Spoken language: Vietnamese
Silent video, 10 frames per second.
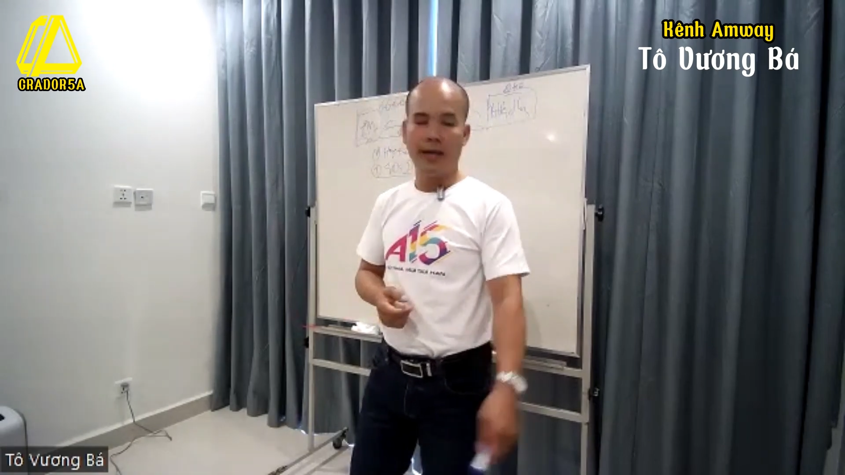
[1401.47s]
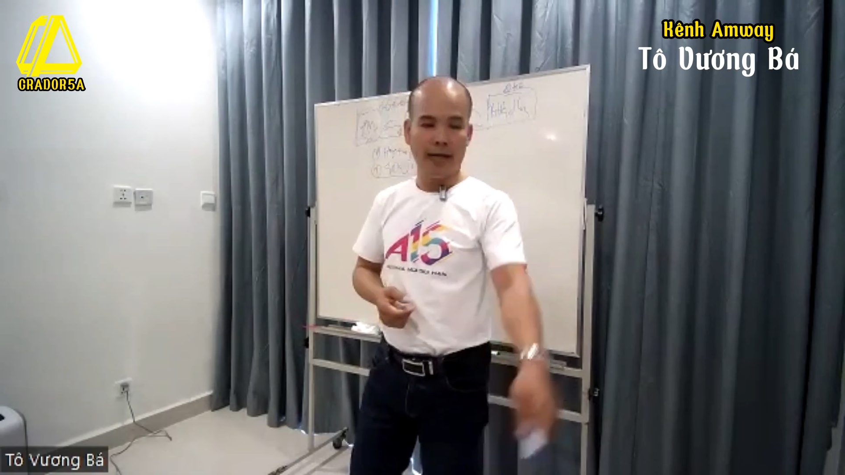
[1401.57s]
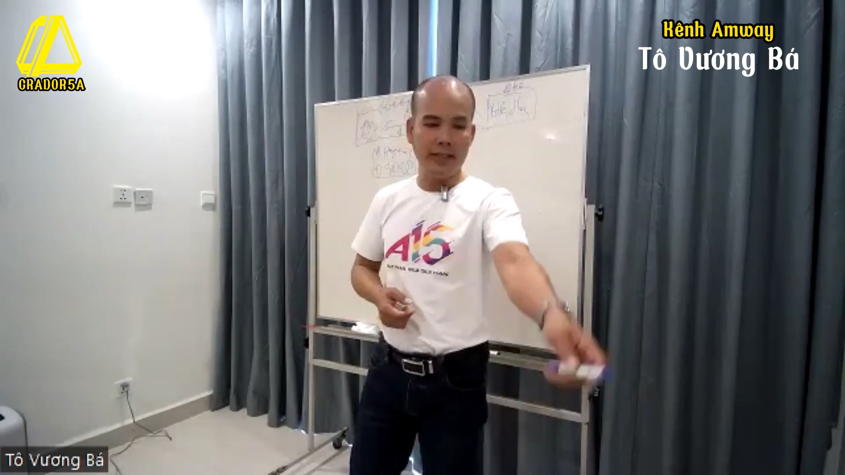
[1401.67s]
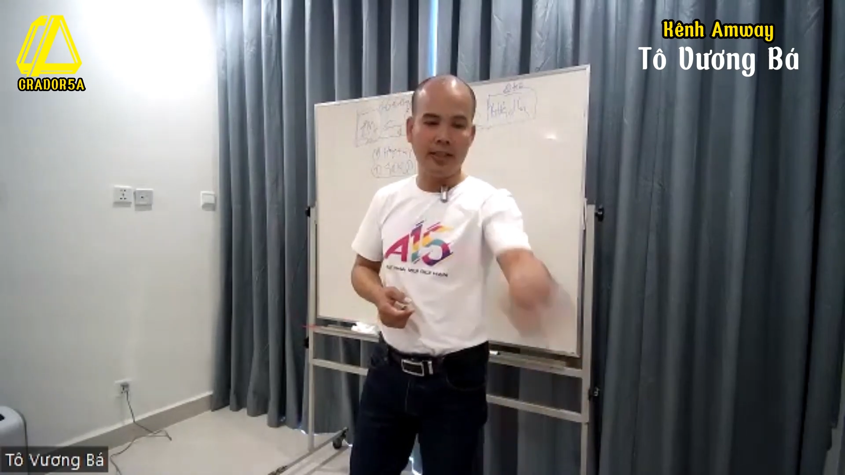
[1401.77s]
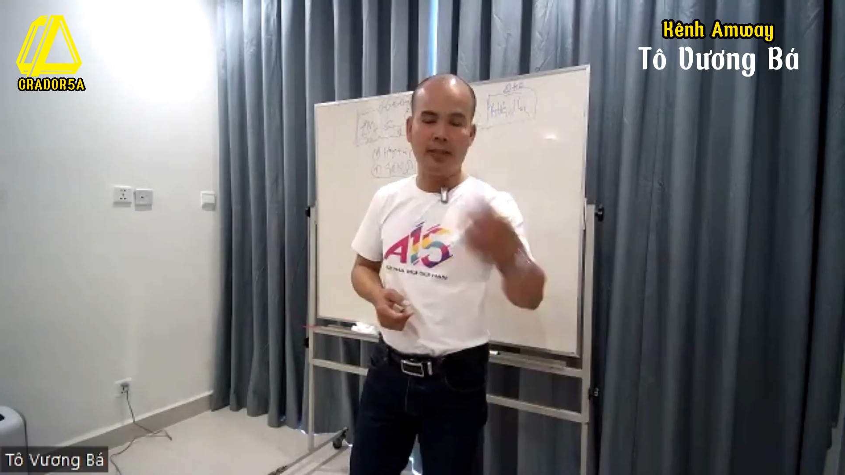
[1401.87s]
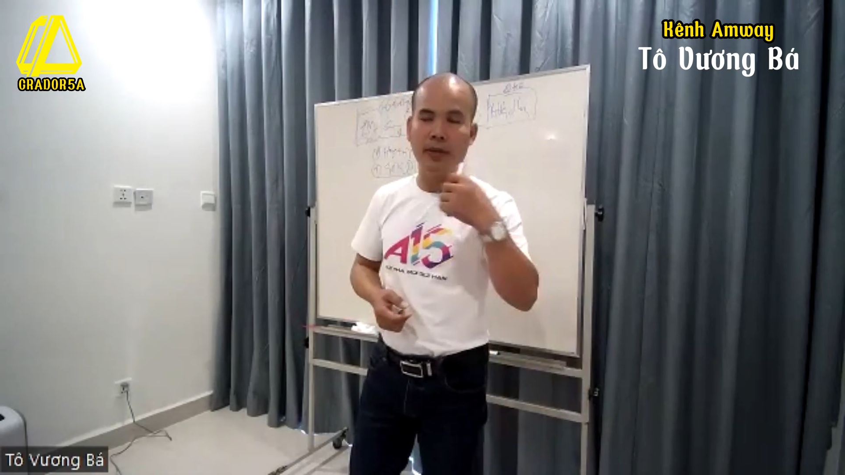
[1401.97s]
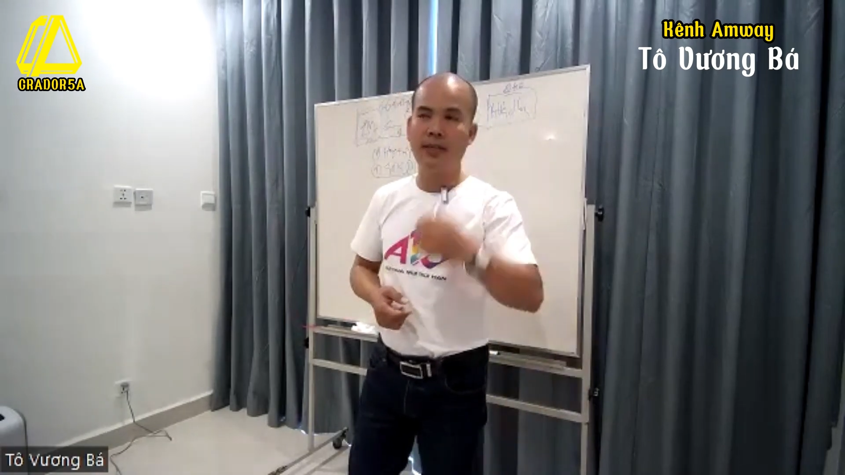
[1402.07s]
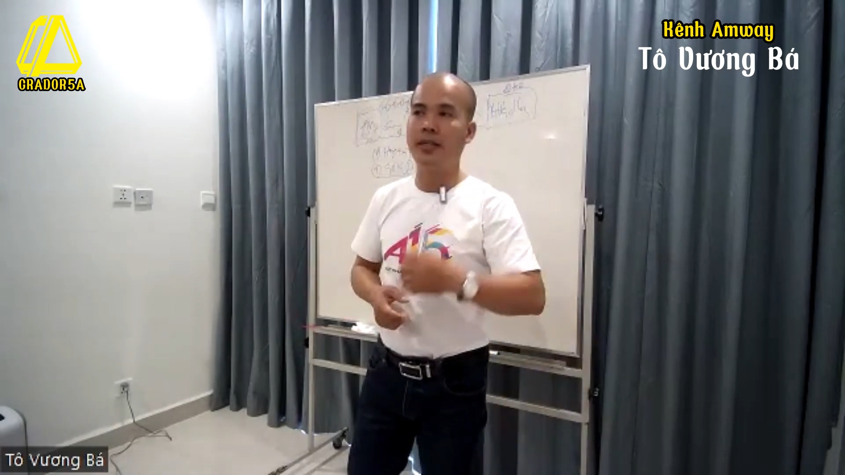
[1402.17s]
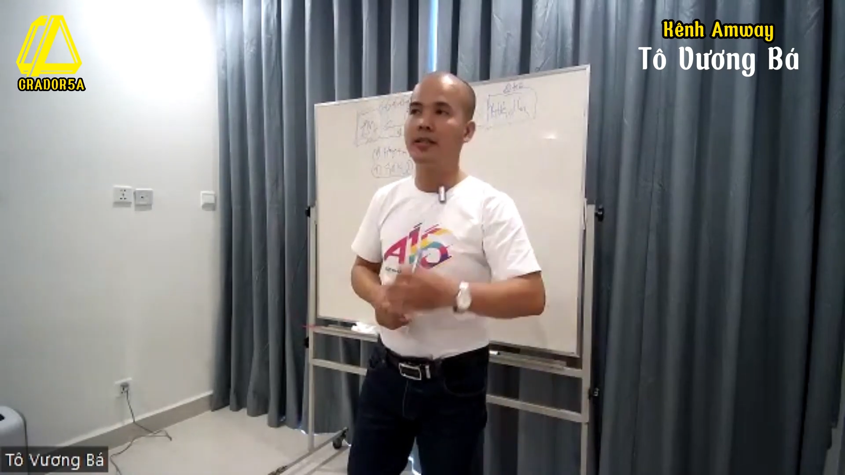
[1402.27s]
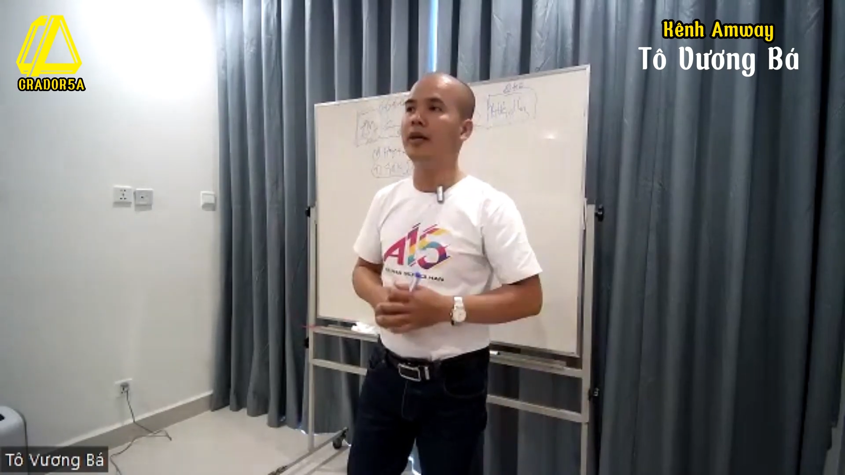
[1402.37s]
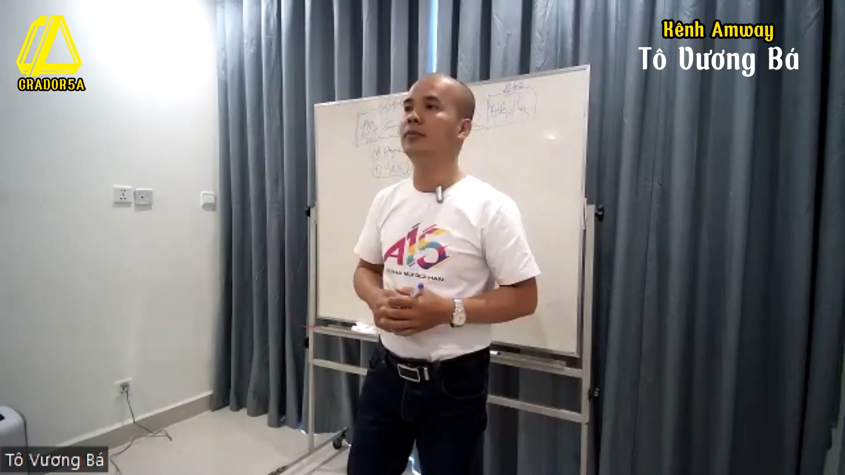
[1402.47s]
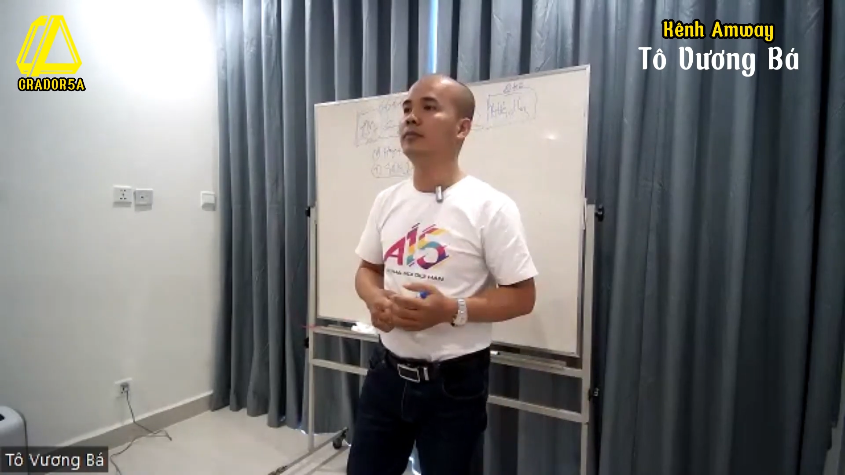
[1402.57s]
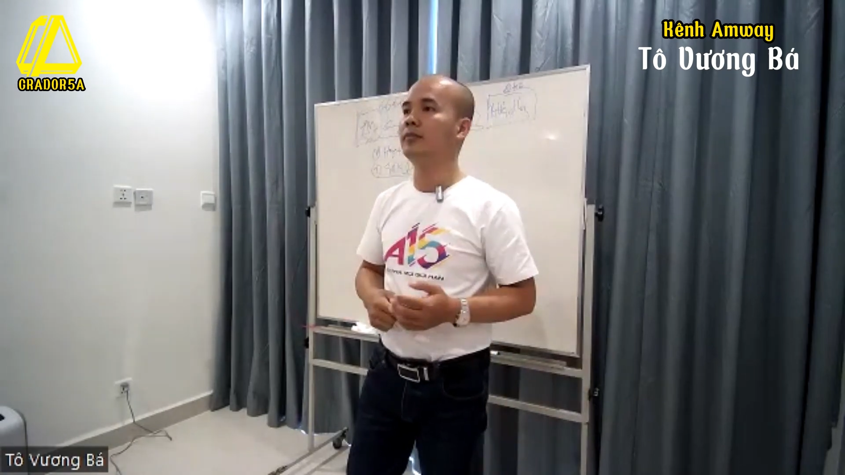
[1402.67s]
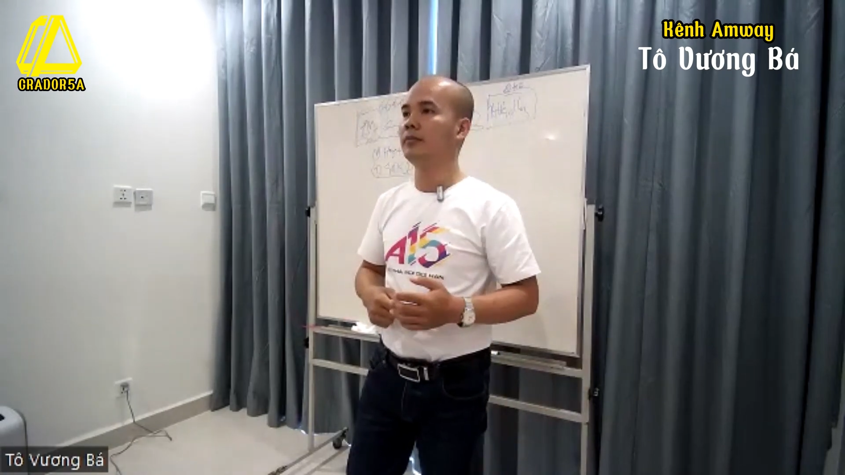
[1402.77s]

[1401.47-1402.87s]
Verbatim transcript: lấy xịt miệng xịt xong